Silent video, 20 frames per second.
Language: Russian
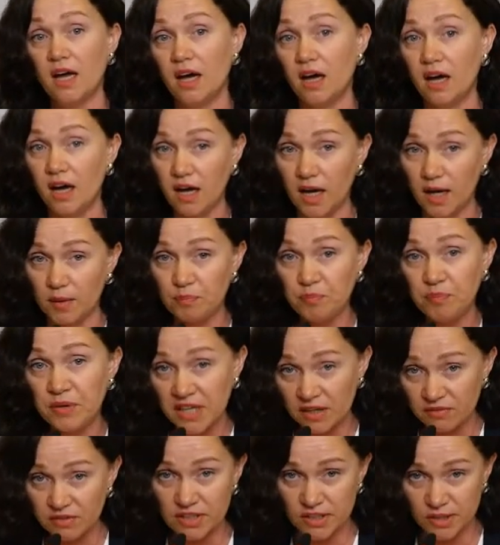А,
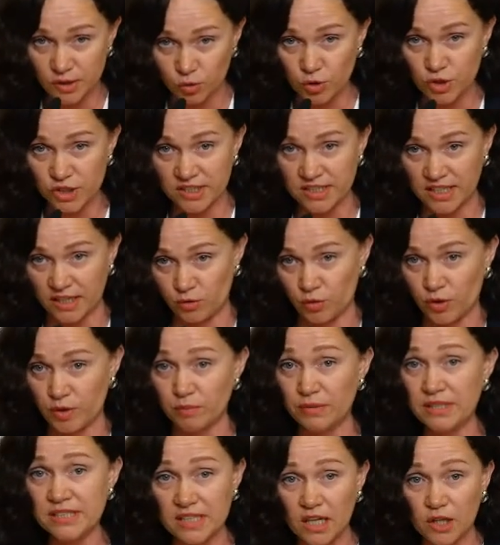первая сложность, с которой
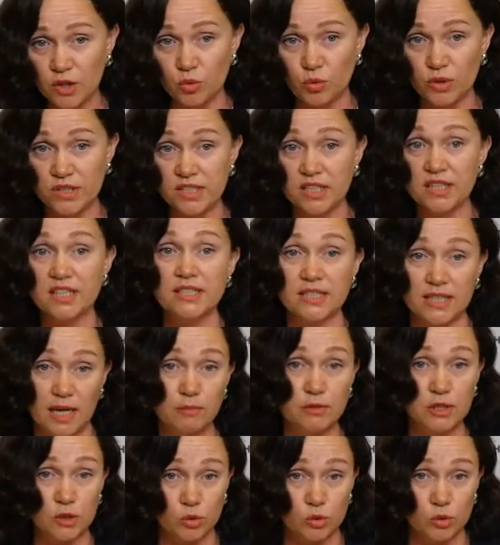мы столкнулись, это сами с